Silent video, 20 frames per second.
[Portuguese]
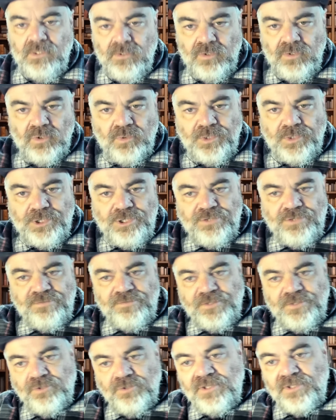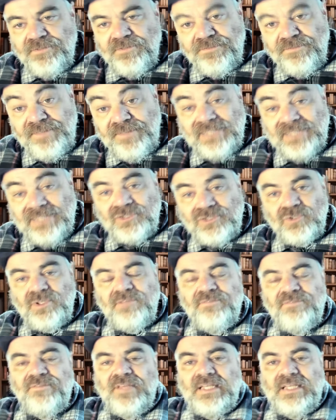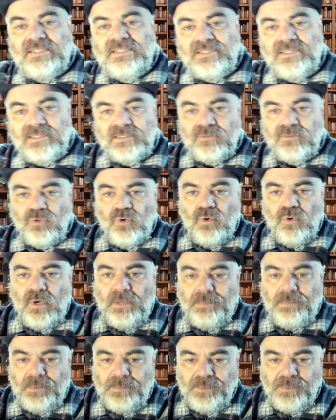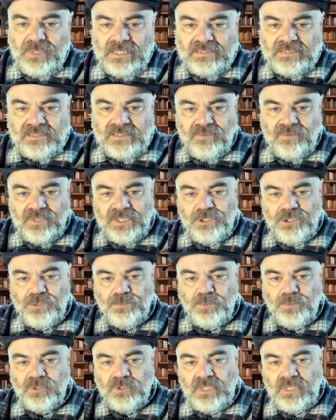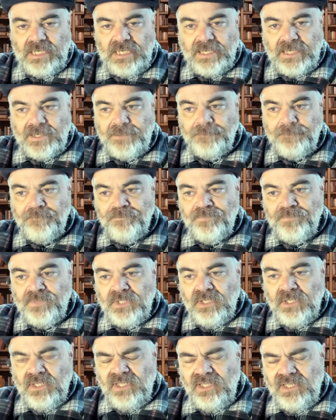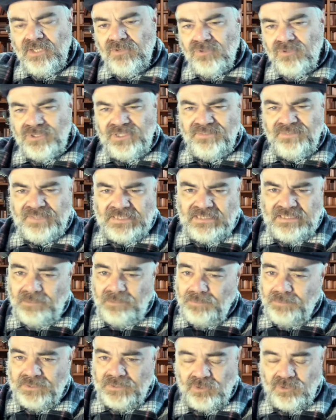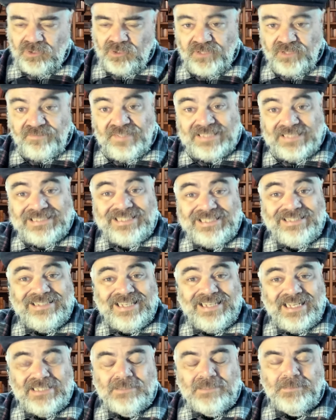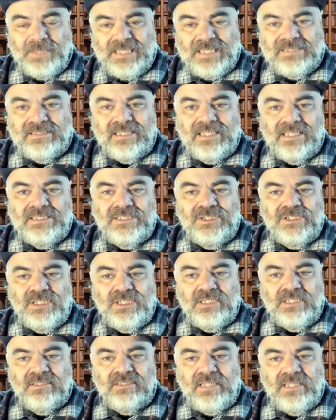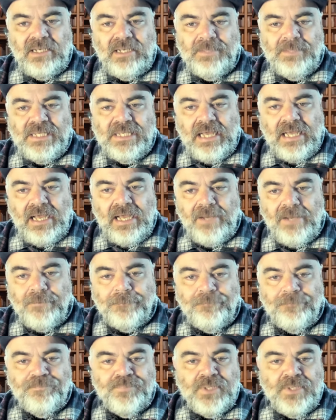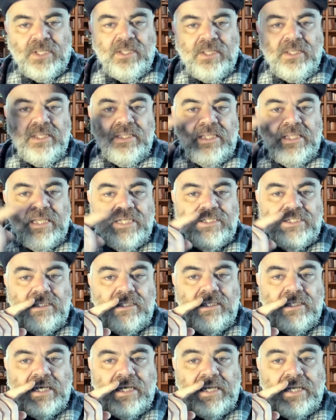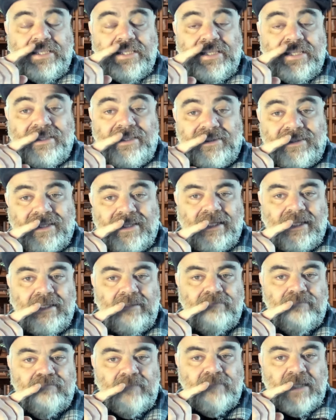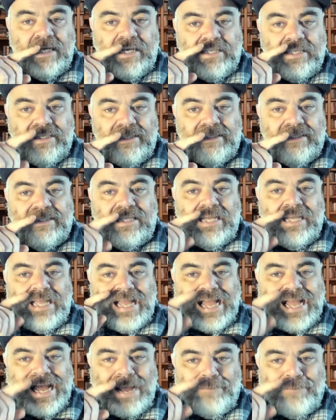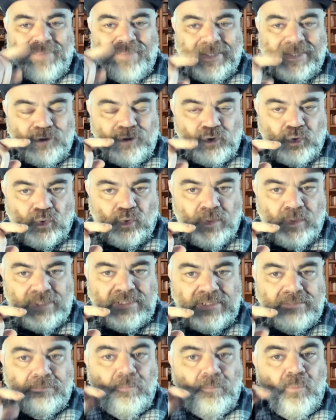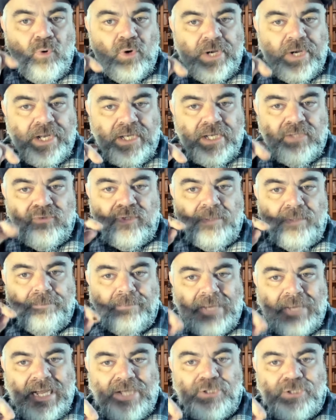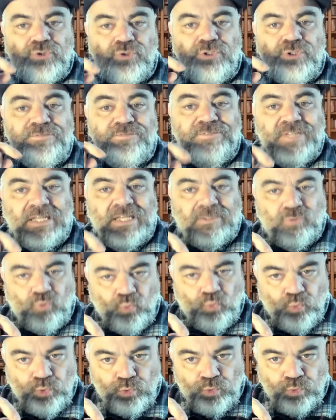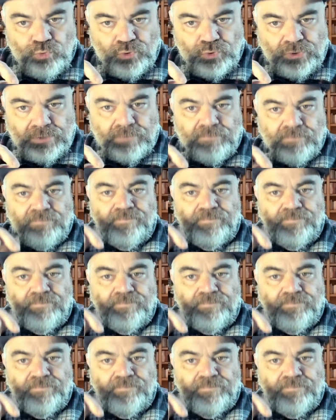no indivíduo que fez o que fez com a população aqui de Porto Alegre? Inclusive, assim, pessoal, já fazem três meses que as enchentes terminaram e, a, e ainda ainda há pessoas morando embaixo de viadutos,